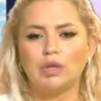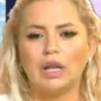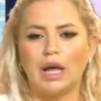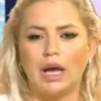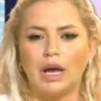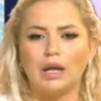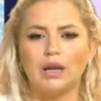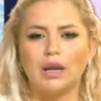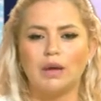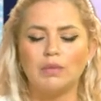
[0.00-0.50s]

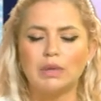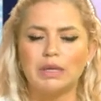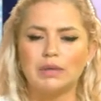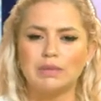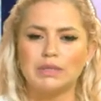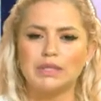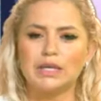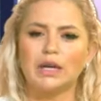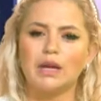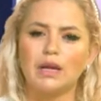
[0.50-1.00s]
العالم مثل
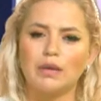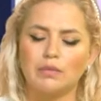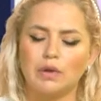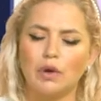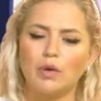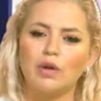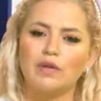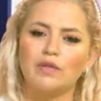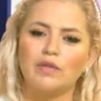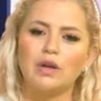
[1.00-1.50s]
ما ذكرت
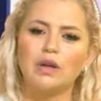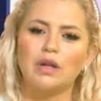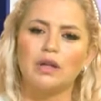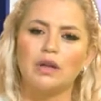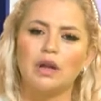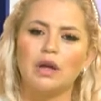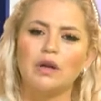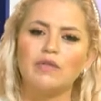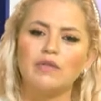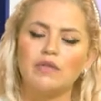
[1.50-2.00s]
باول
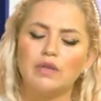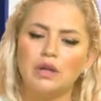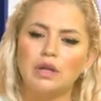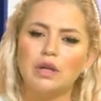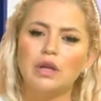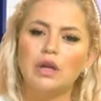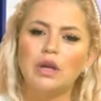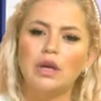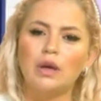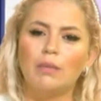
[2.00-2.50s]
فقره في